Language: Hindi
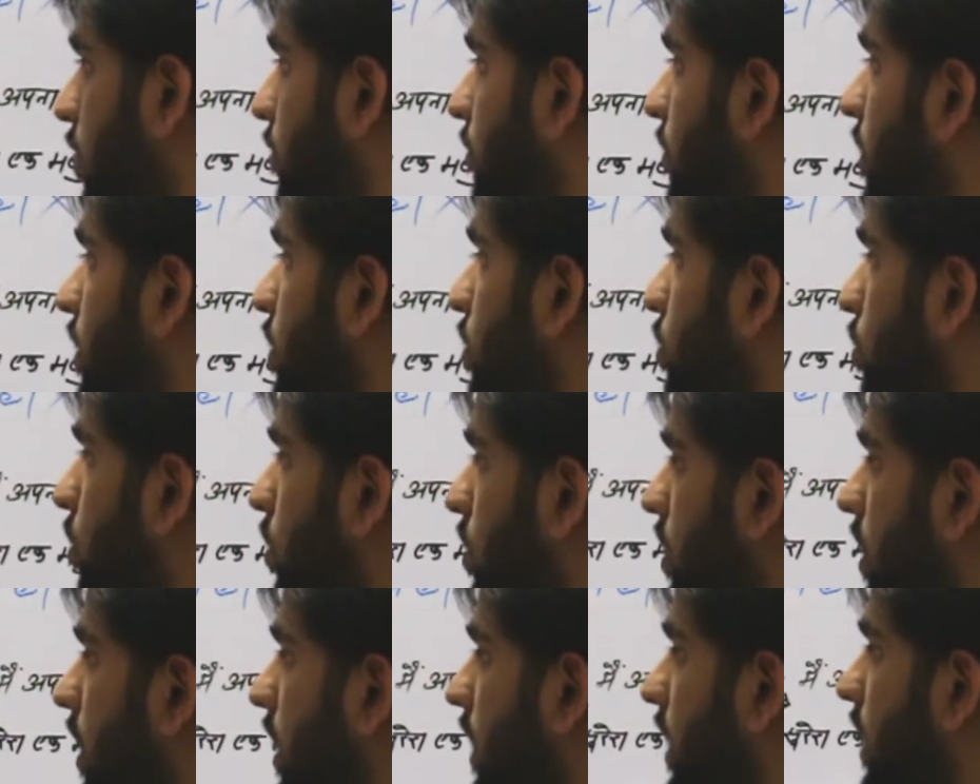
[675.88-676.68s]
फिर
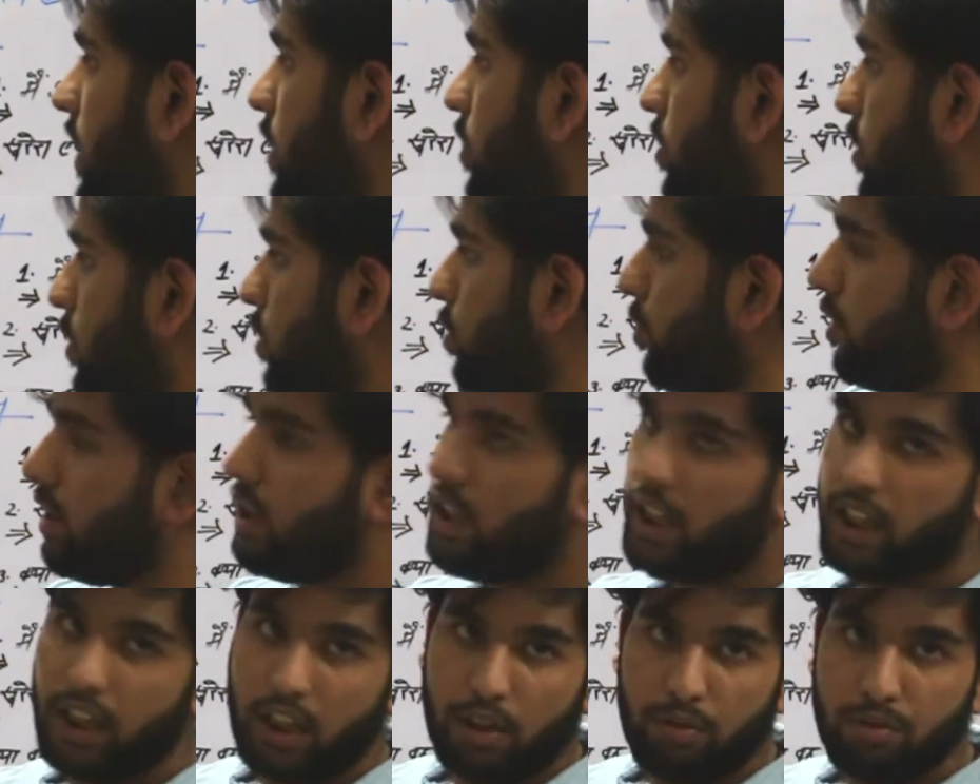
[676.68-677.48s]
नॉट आ गया क्योंकि
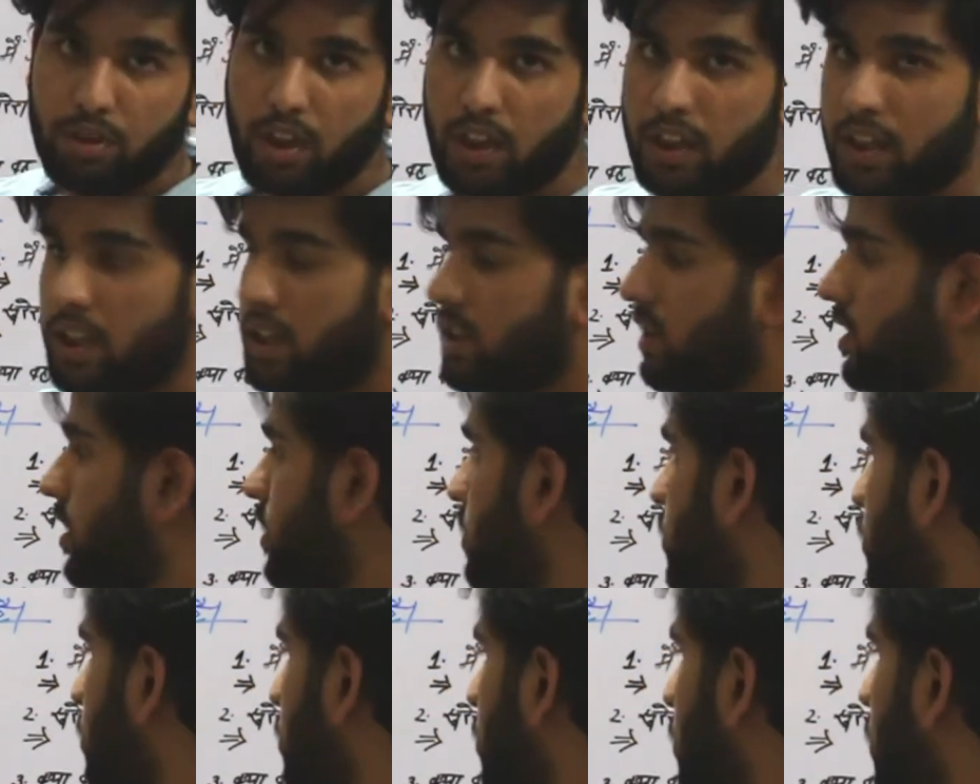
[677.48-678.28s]
नेगेटिव सेंटेंस है
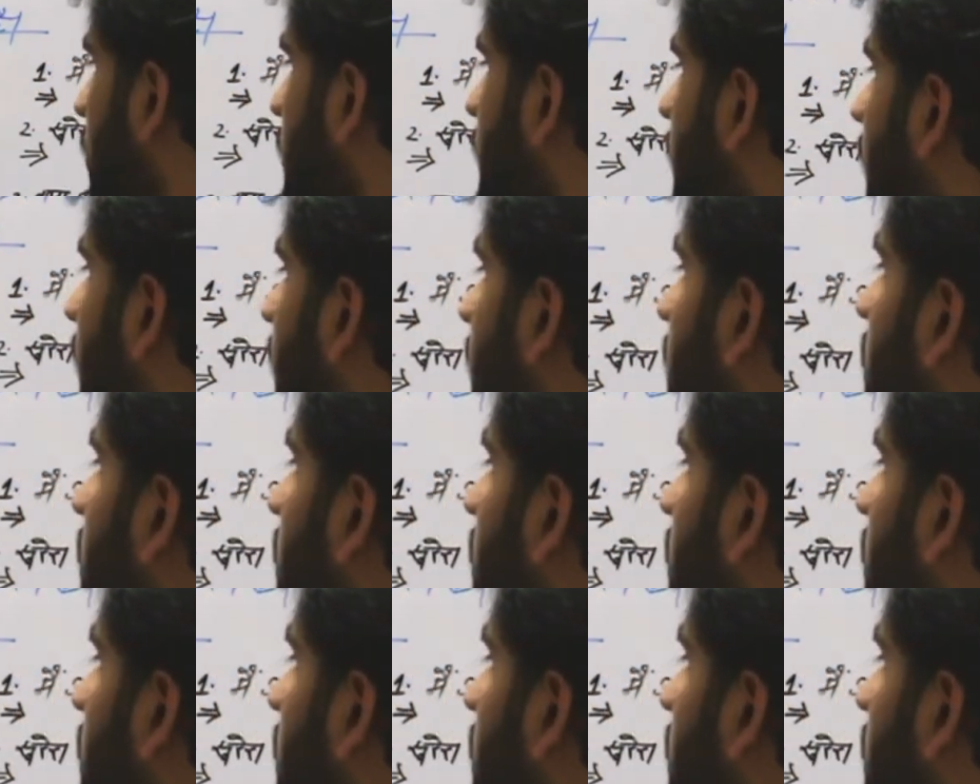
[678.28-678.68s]
तो नॉट है